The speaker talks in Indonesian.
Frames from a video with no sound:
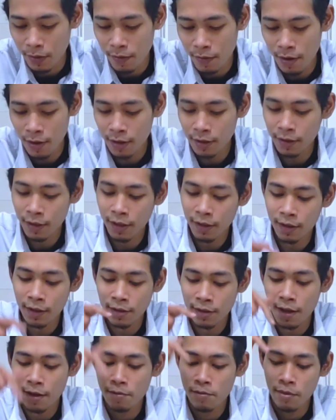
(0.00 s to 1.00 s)
utawa
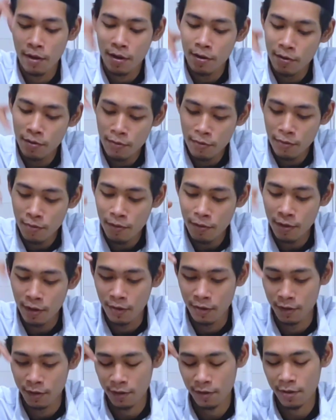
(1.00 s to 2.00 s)
ketetesan banyu
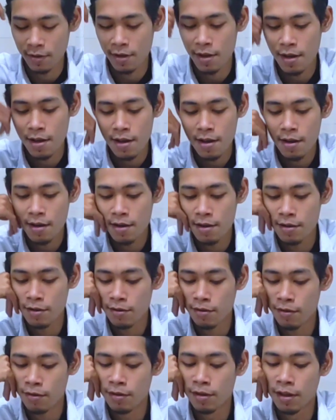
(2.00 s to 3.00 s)
terus
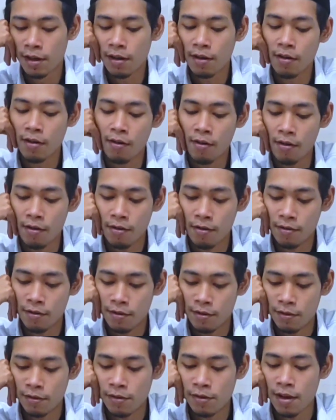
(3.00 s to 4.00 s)
iso ndekok
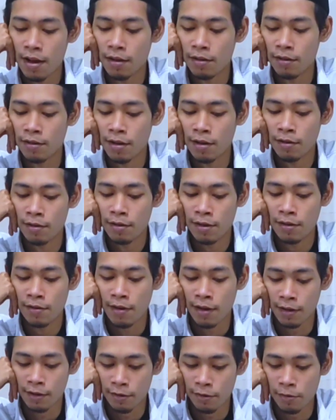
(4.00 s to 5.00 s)
atau satu
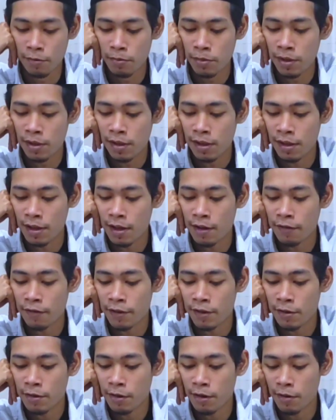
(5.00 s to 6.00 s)
sewatu
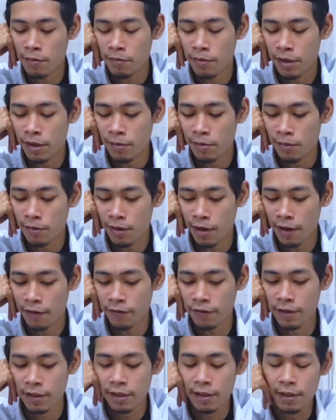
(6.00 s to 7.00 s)
bikhilafi kolbil
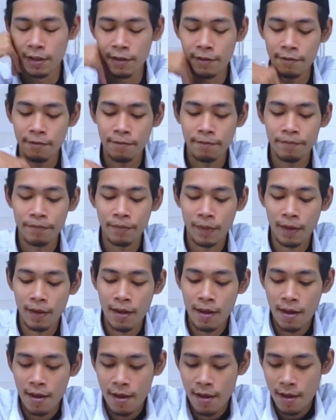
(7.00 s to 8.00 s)
munafiki
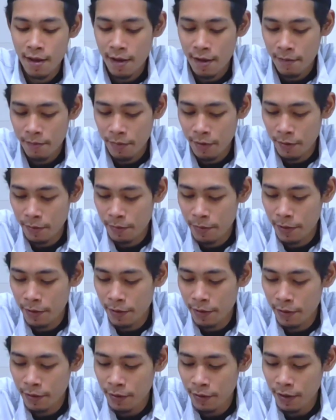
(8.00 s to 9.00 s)

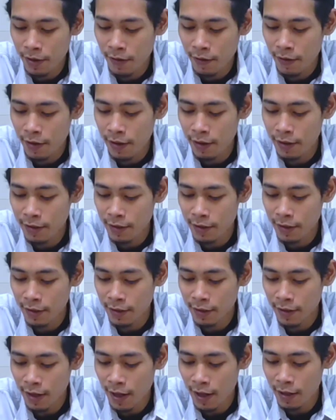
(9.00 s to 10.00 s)
berbeda kelawan
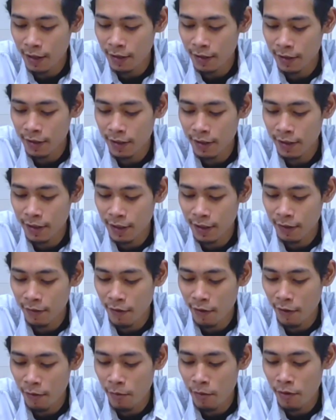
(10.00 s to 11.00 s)
yen atine
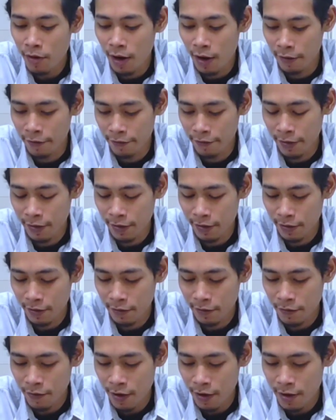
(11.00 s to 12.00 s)
wong munafik
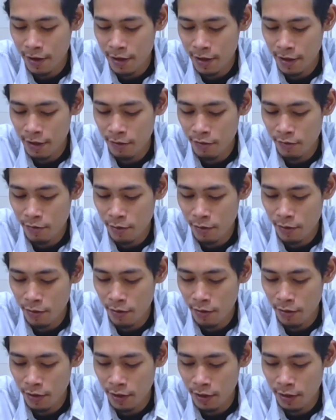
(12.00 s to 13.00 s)
fa innahu
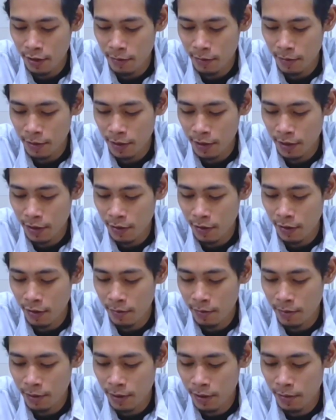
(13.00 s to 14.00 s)
monggo sak temene
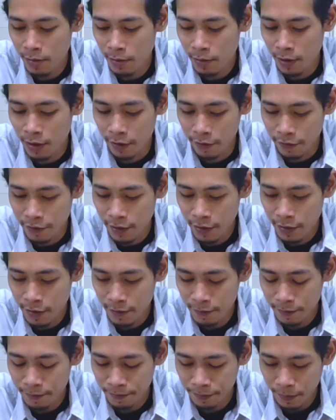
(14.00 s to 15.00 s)
bil
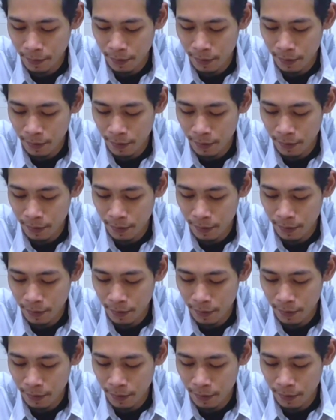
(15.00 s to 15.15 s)
munafik